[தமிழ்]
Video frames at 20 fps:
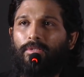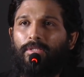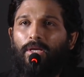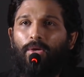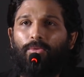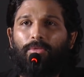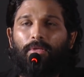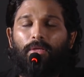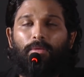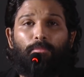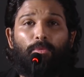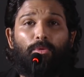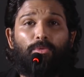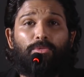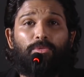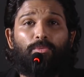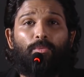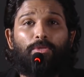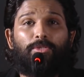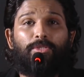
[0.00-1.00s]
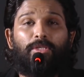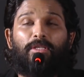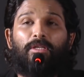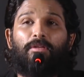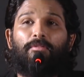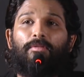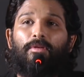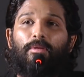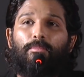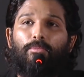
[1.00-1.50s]
சவுத் மோஸ்ட் வாட்ச்
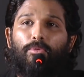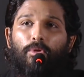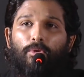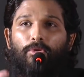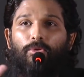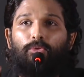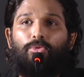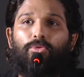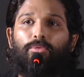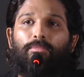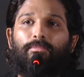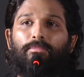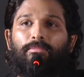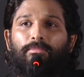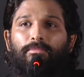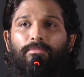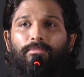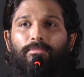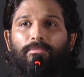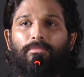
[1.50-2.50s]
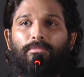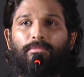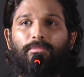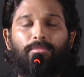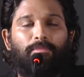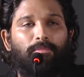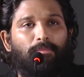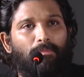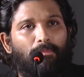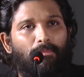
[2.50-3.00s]
இந்தியன் ஃபிலிம் ஆன் யூடியூப்
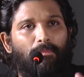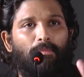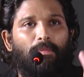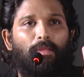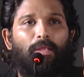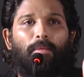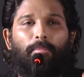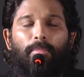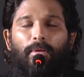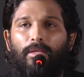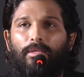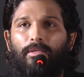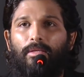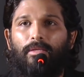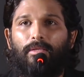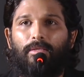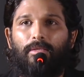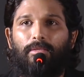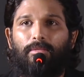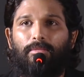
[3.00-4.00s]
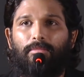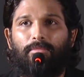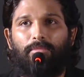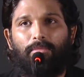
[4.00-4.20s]
என் படம் தான் இருக்குது